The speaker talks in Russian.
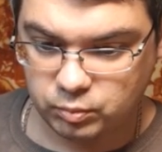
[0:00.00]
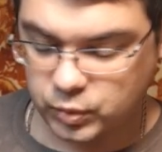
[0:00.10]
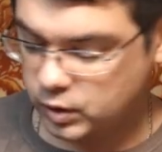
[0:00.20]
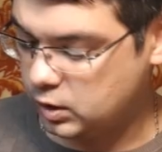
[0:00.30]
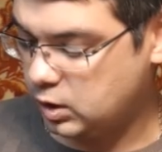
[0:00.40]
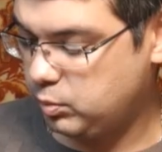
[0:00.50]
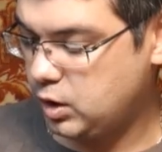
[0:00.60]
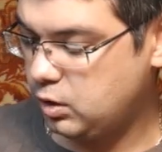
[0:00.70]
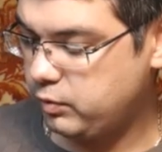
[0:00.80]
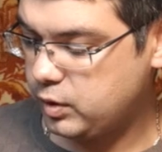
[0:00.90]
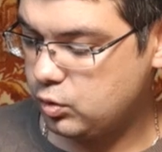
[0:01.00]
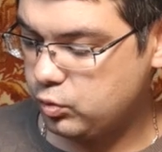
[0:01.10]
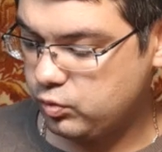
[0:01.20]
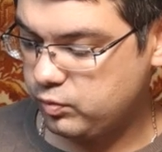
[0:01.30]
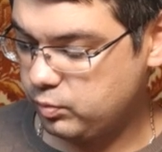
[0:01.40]
подтримировать,
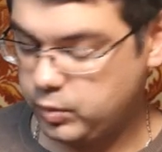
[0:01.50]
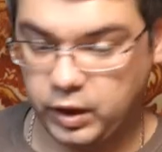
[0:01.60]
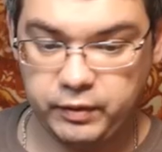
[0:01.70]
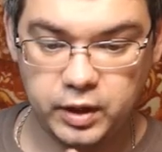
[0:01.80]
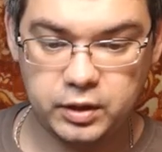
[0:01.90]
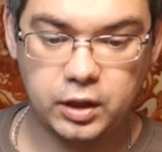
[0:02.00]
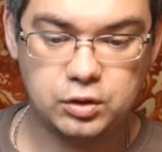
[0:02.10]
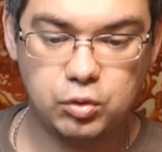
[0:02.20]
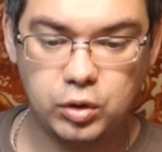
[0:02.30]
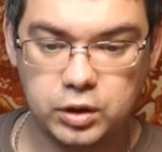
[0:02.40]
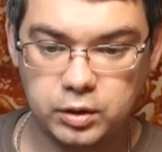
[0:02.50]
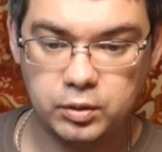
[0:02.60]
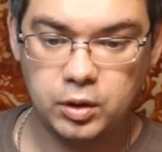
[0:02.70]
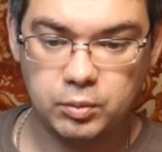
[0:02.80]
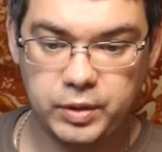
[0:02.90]
проверить расходы,
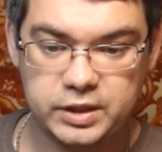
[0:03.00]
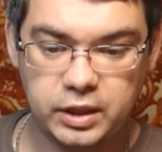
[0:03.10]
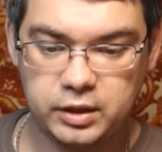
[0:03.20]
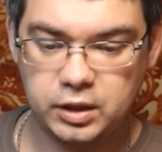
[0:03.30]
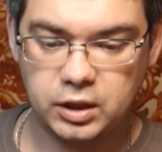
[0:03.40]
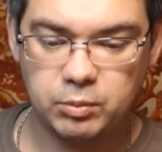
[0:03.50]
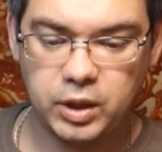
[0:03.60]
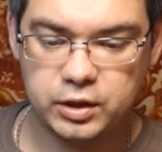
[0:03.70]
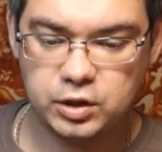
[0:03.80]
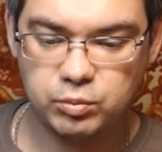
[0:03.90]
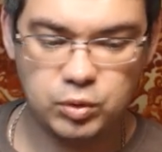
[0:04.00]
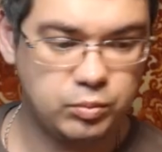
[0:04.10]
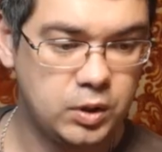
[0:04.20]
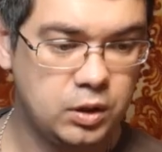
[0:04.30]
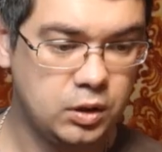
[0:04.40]
поставить их на максимум.
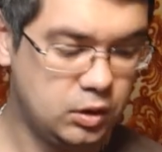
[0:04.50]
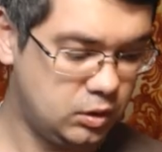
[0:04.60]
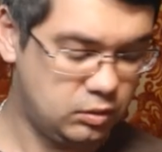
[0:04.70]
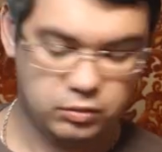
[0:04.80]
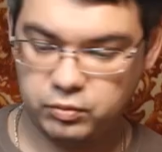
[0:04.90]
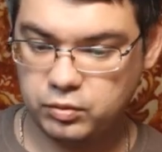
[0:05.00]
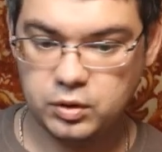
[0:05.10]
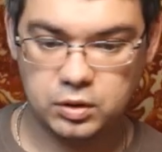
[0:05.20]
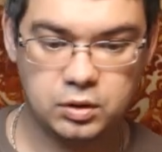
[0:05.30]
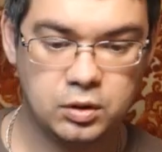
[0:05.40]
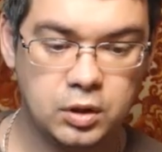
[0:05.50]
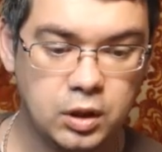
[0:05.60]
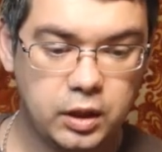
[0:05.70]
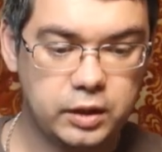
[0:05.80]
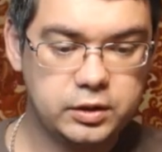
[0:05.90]
Вот.
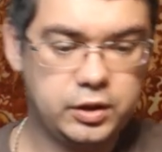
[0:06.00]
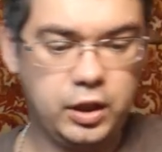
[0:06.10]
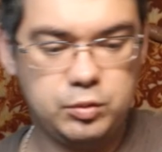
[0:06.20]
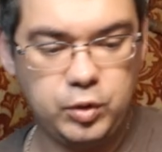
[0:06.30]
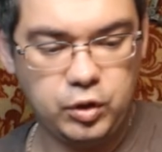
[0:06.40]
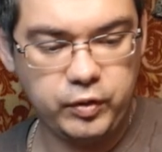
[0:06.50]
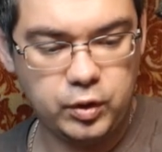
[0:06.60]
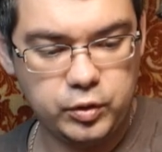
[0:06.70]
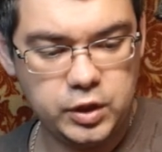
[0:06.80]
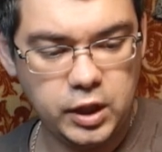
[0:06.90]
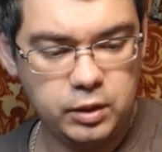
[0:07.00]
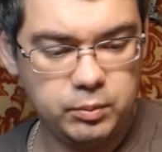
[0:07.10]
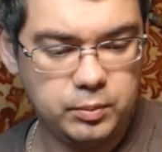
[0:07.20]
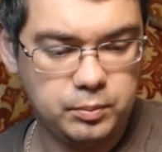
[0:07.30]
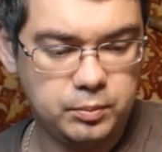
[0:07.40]
А сейчас мы ее выключаем.